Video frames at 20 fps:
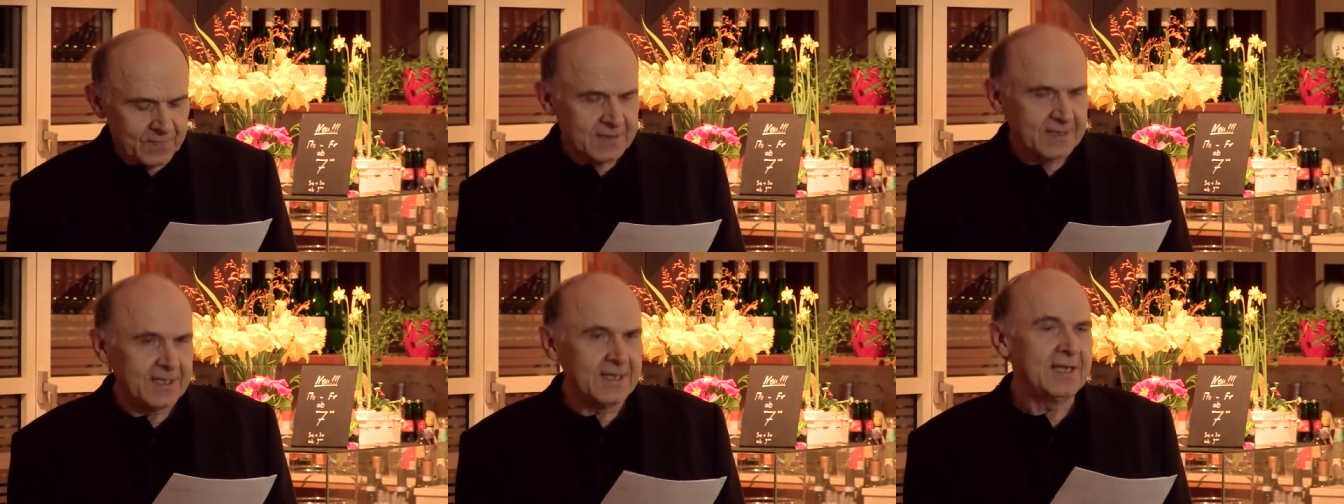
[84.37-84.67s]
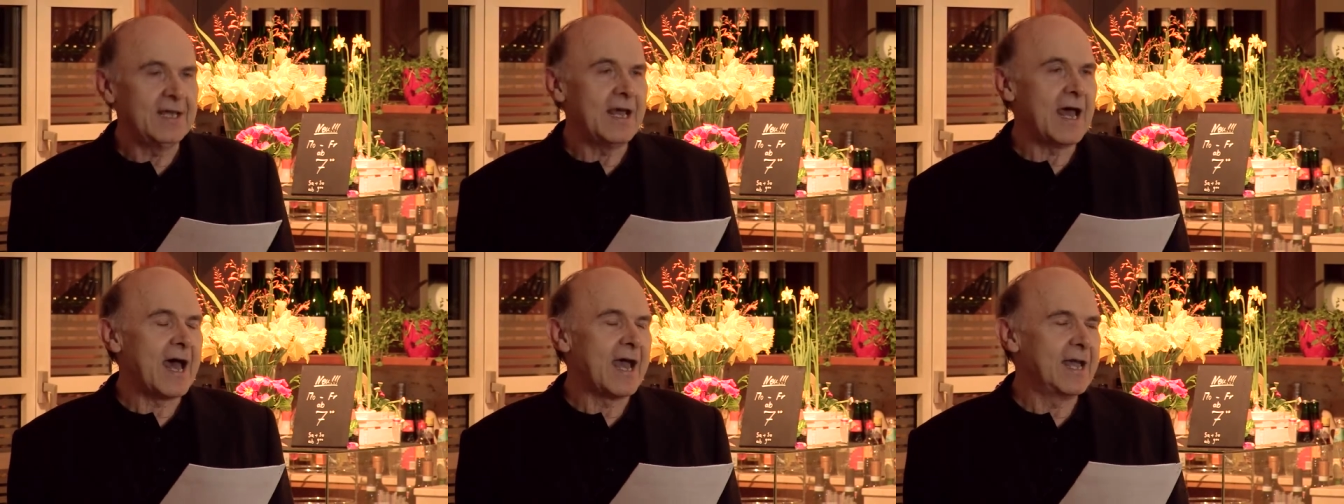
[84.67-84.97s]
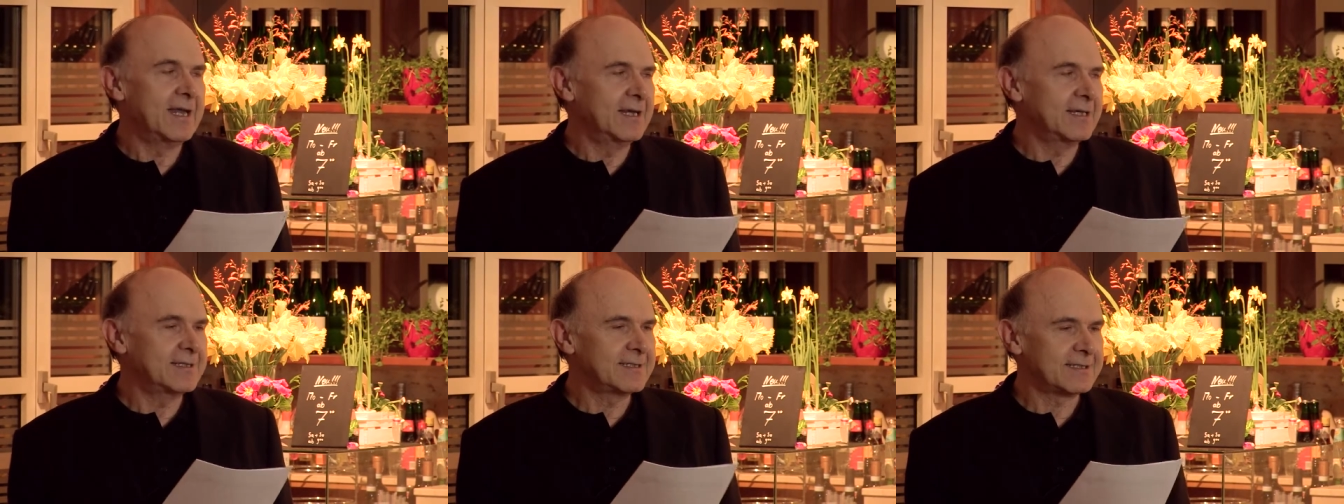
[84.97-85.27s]
die
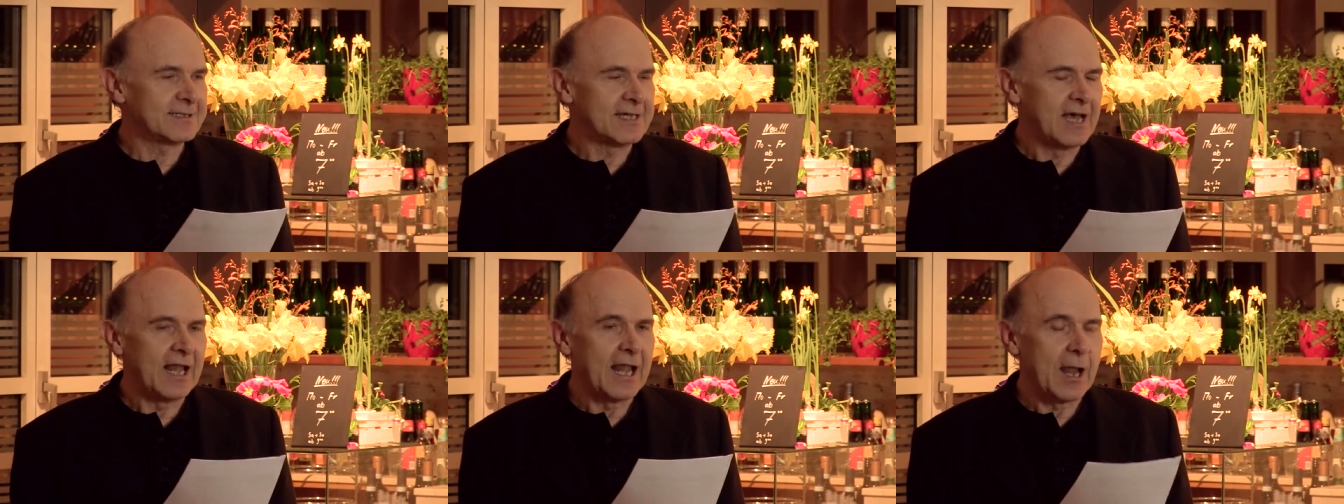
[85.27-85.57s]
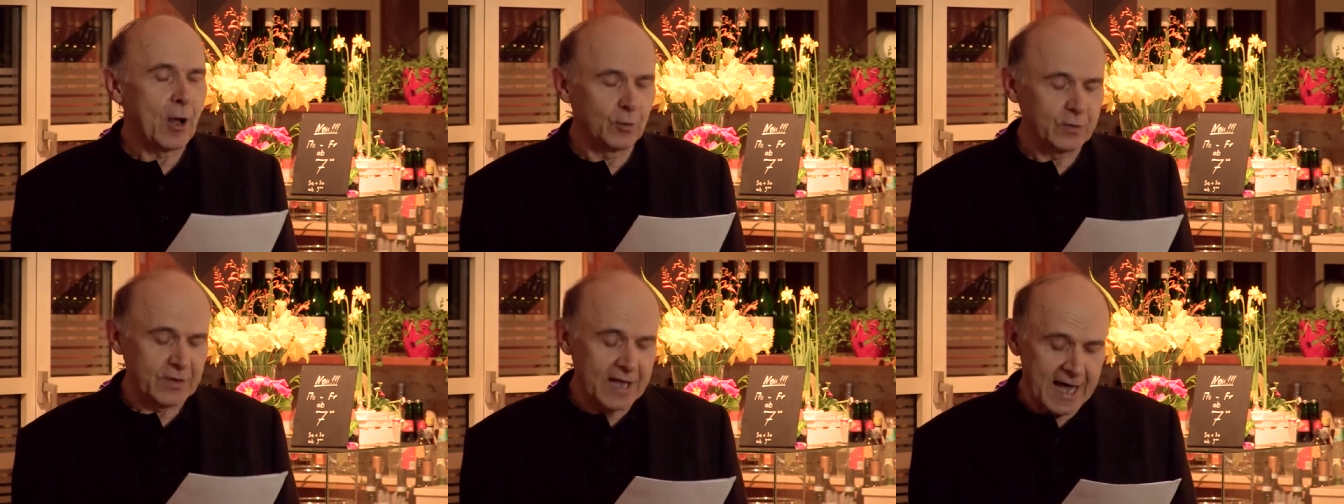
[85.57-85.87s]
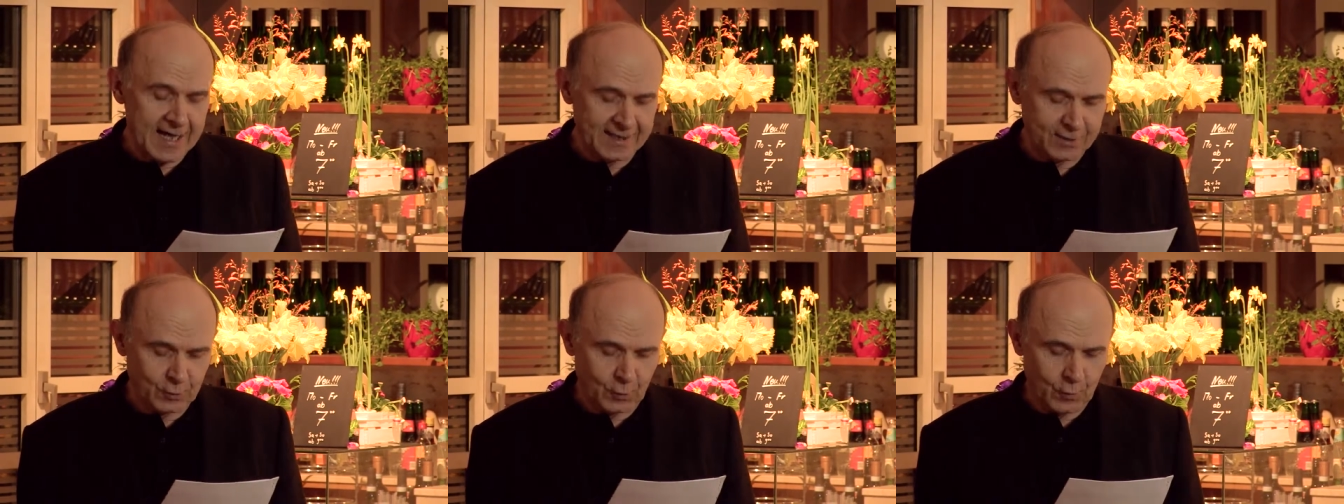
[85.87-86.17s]
eines
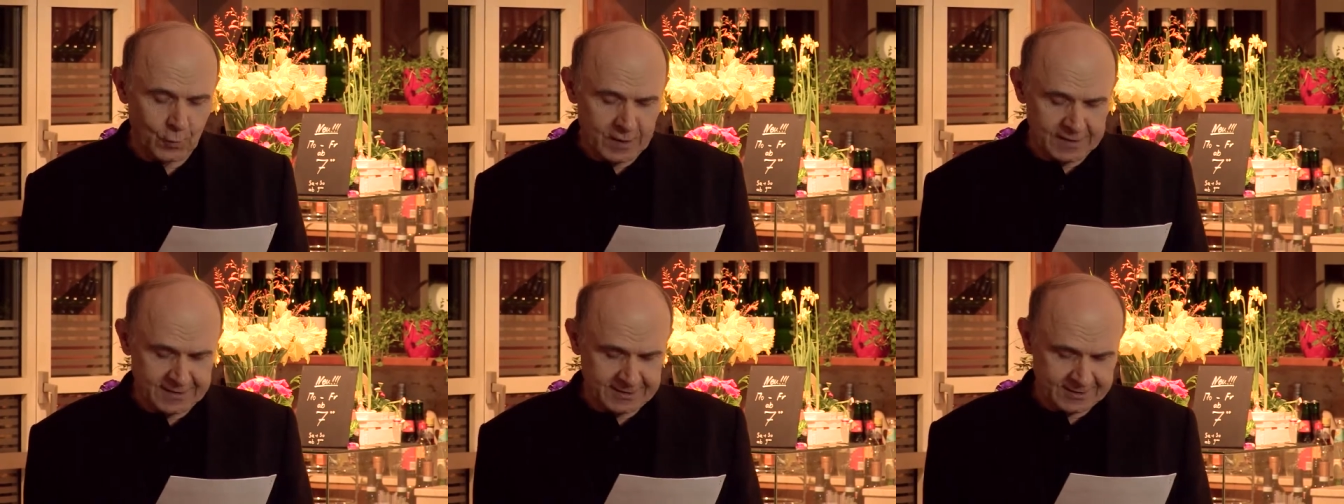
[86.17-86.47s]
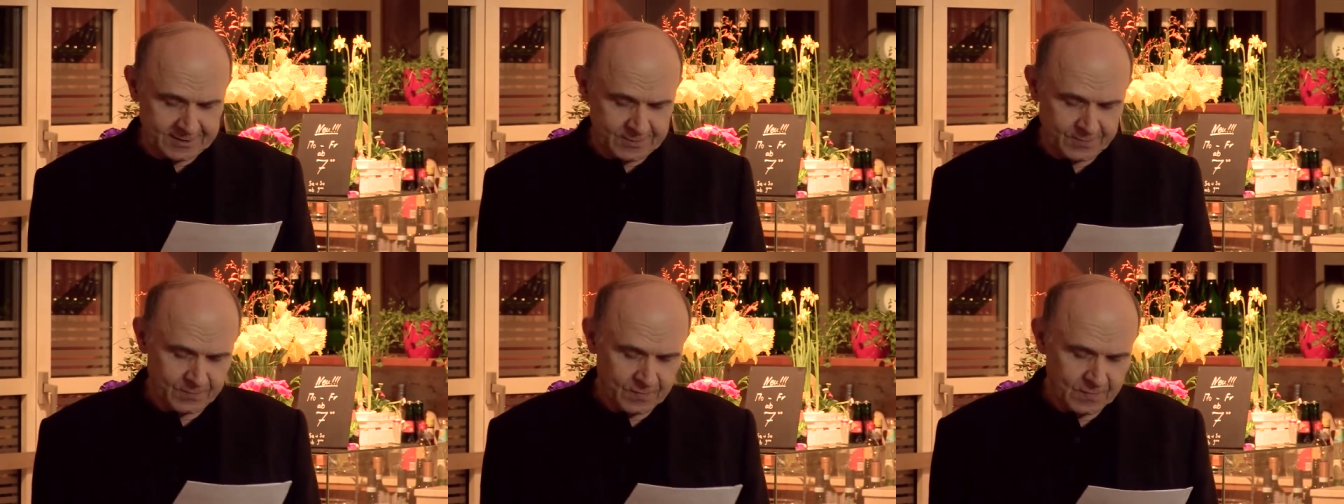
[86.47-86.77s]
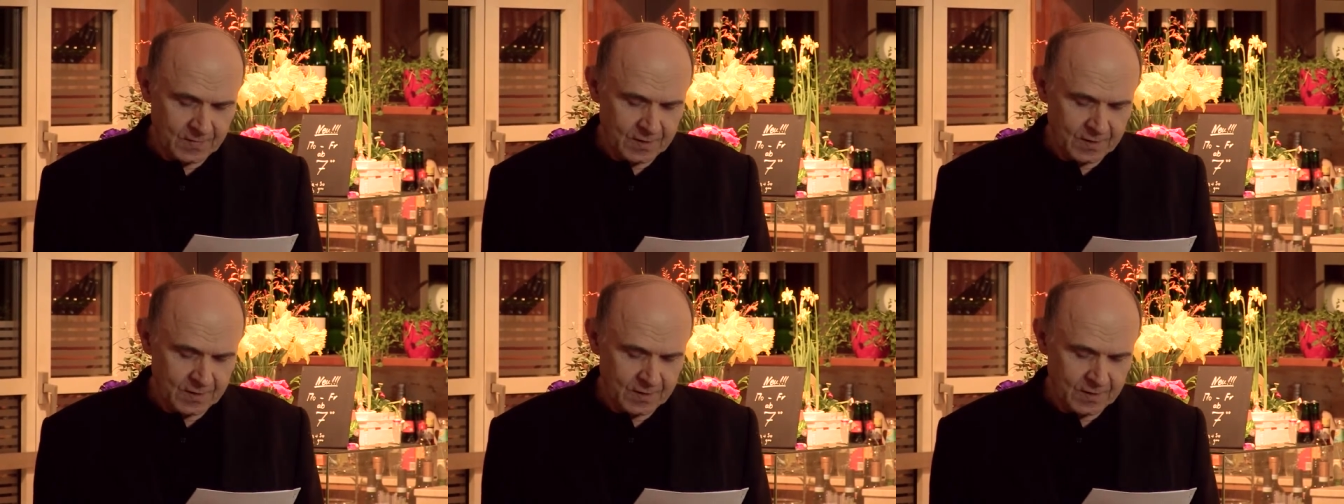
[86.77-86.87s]
Laudators.